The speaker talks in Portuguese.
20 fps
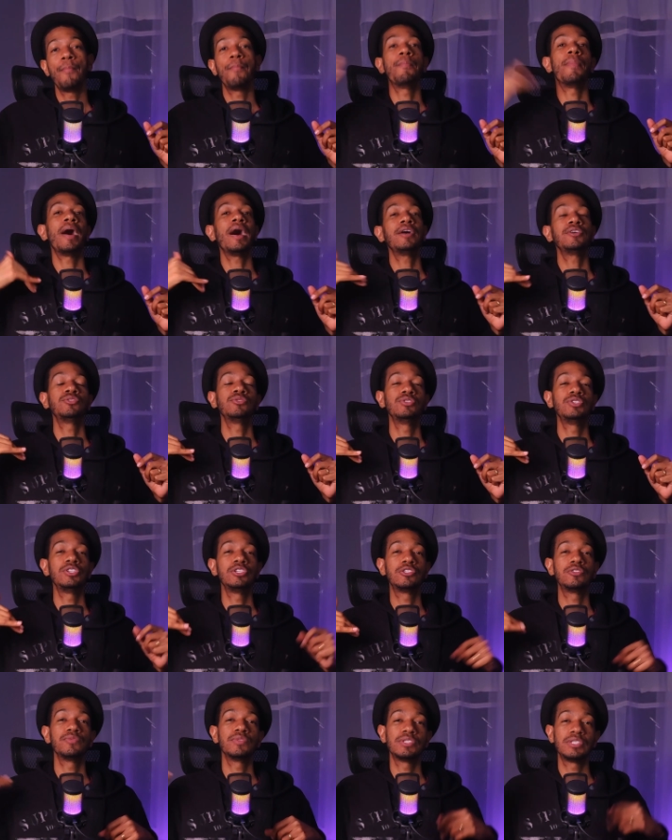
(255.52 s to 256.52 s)
Baixo
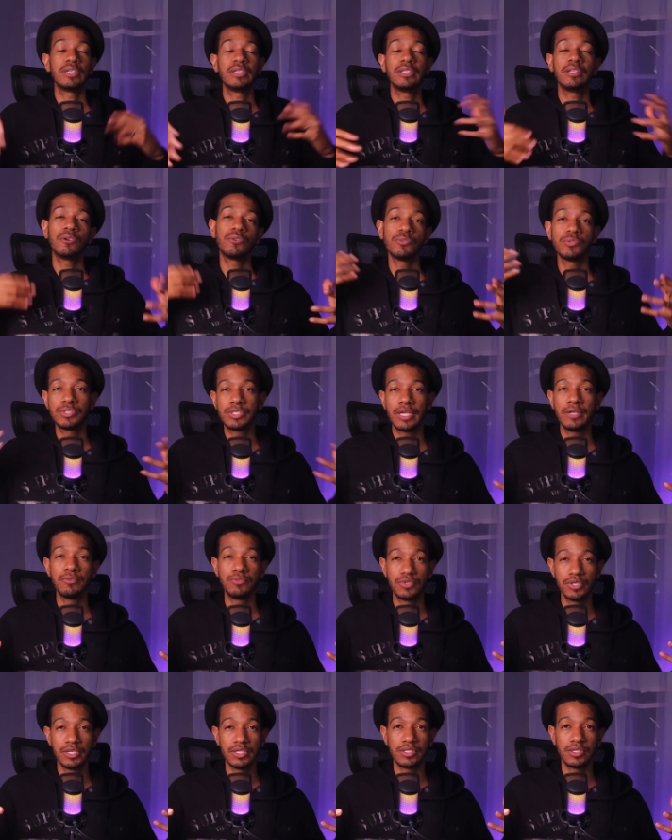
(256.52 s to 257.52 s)
disso você ainda consegue
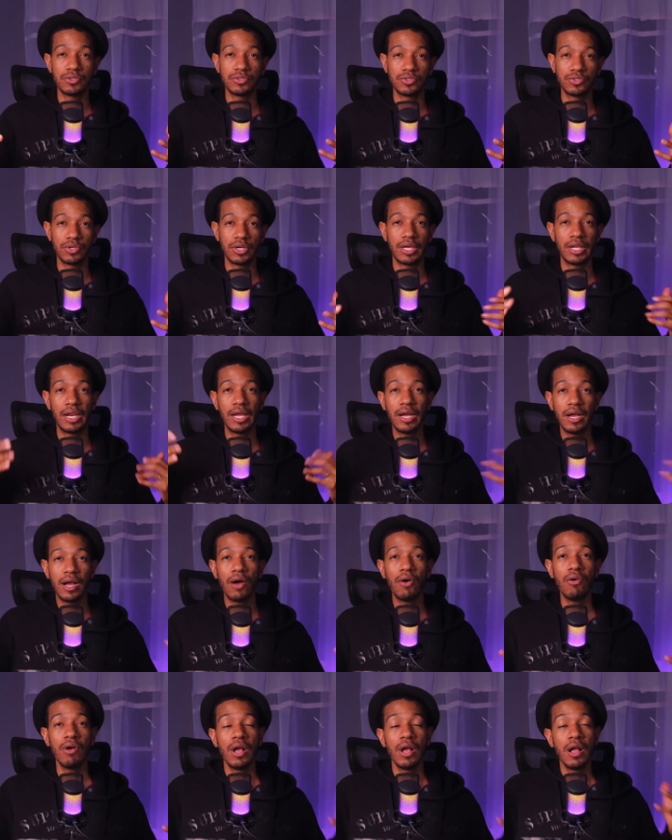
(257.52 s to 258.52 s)
utilizar o celular
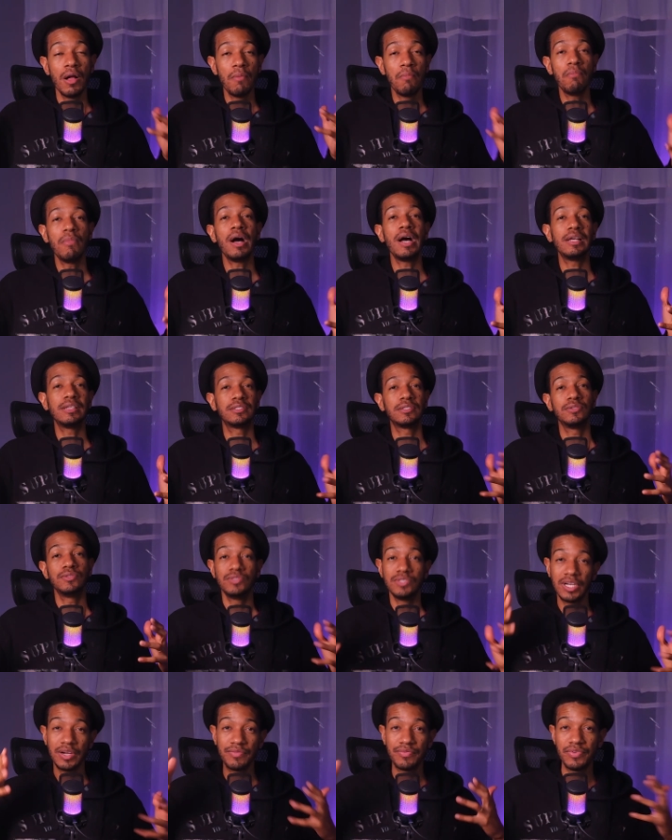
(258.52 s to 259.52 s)
legal, mas
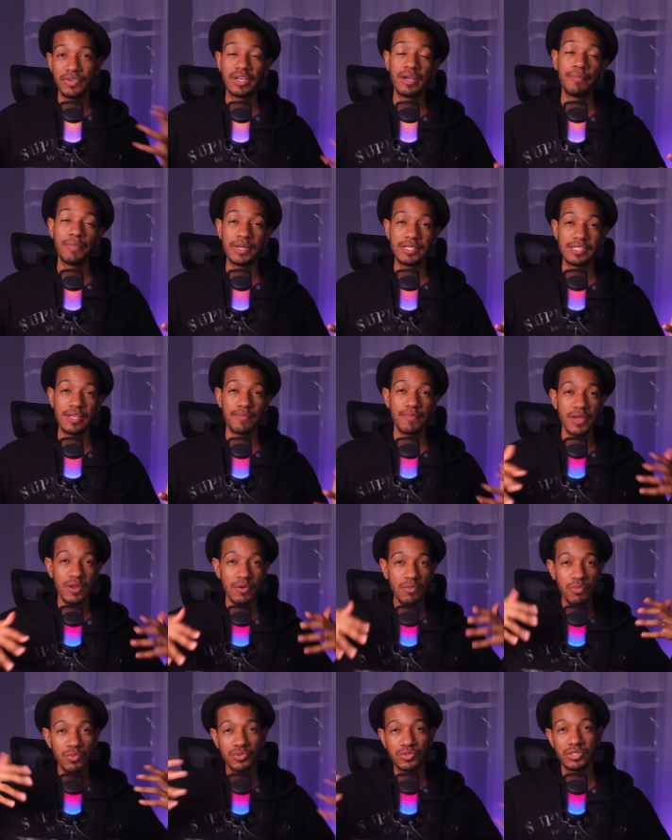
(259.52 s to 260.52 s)
já fica percebendo
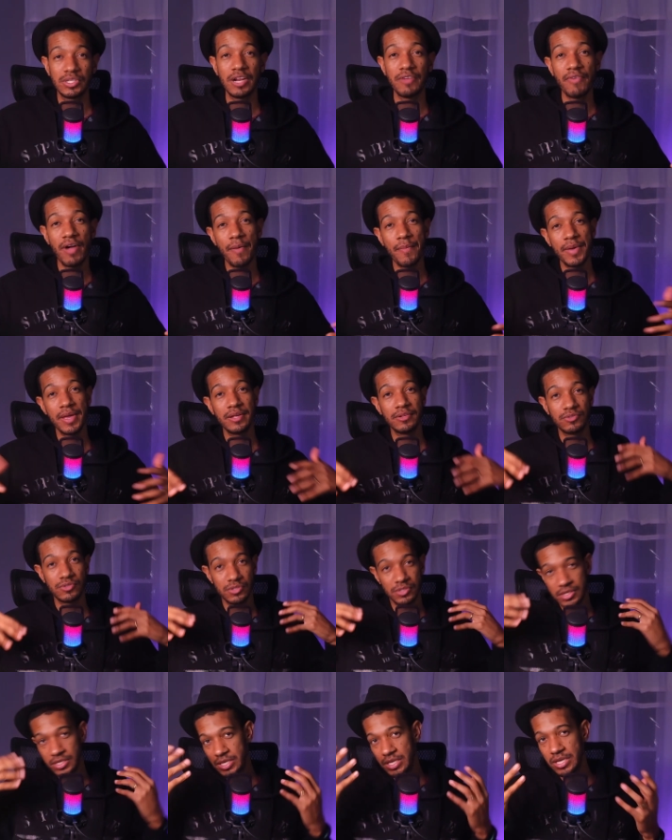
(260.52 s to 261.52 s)
muitos
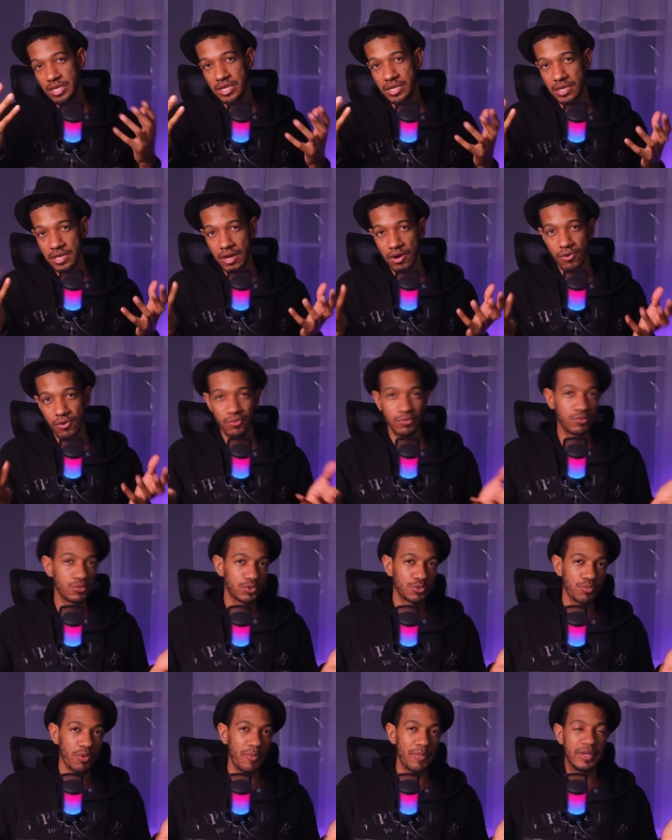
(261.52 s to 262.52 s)
travamentos e
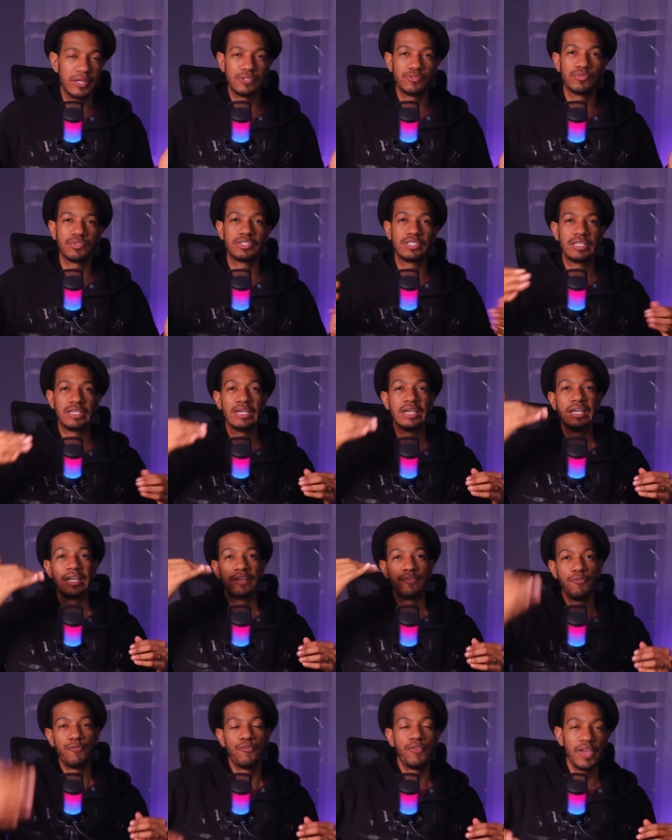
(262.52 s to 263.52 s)
alguns momentos você
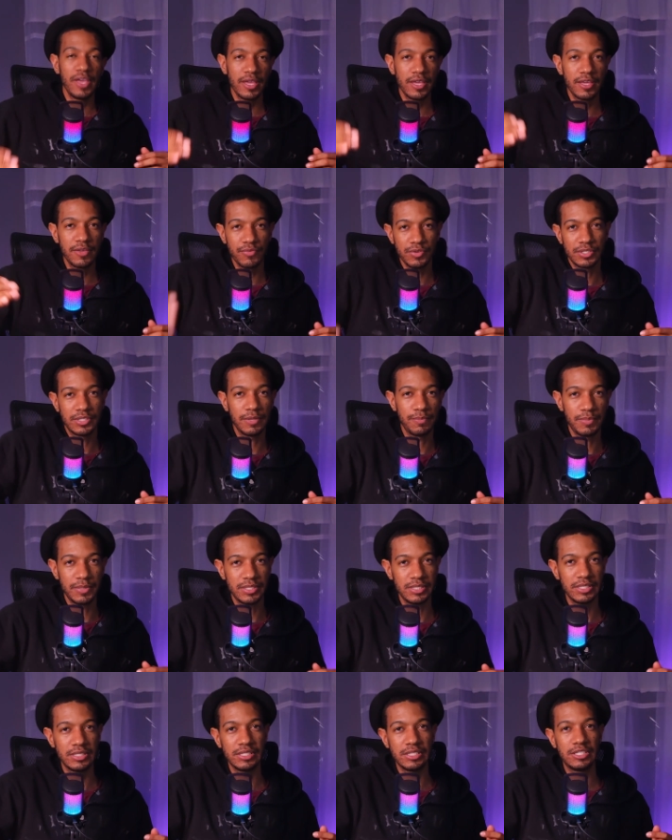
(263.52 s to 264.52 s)
vê que você
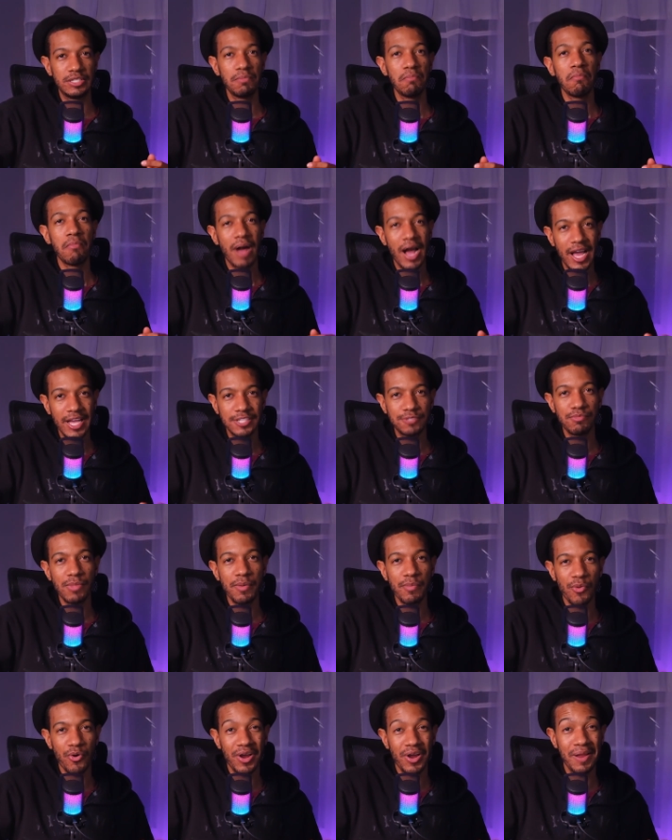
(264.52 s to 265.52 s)
precisa de mais
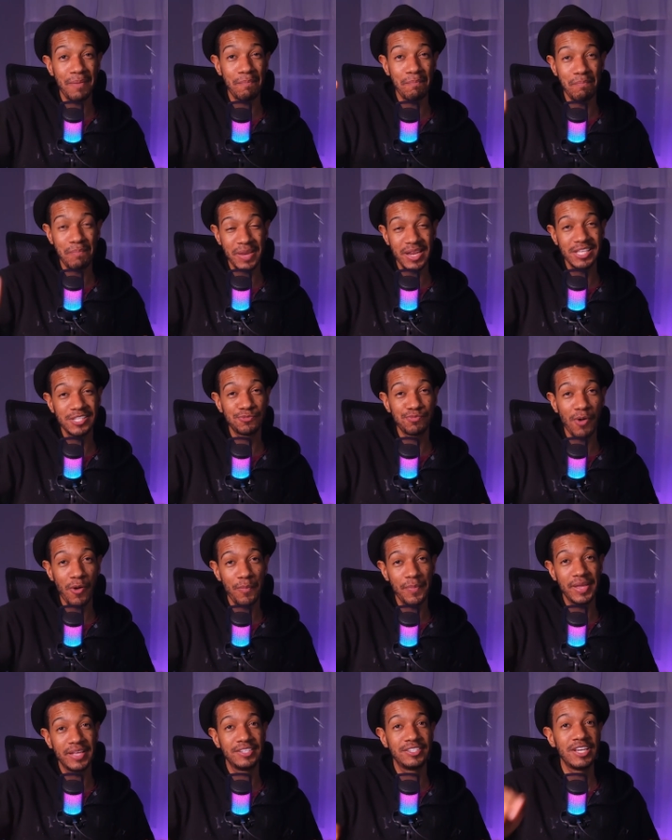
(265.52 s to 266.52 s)
memória,
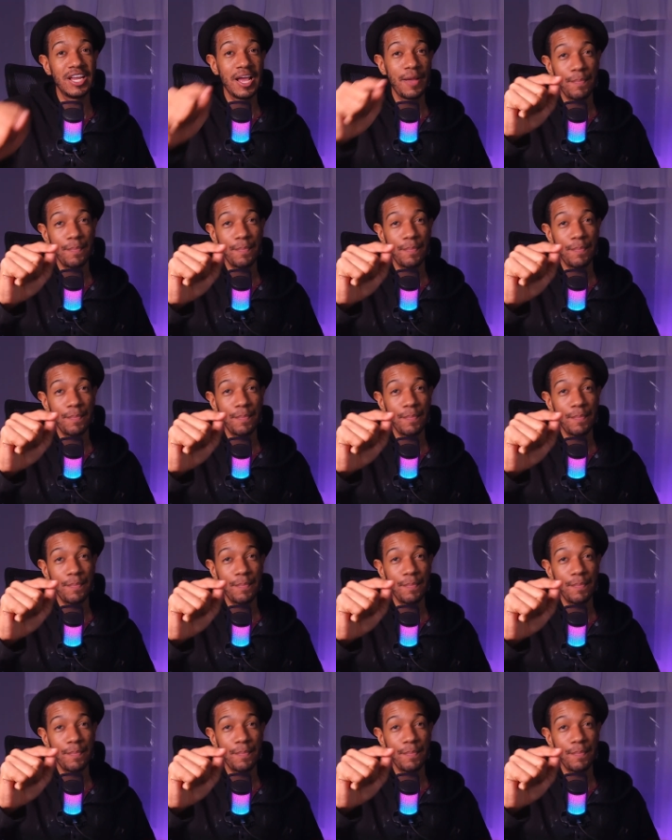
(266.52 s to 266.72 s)
principalmente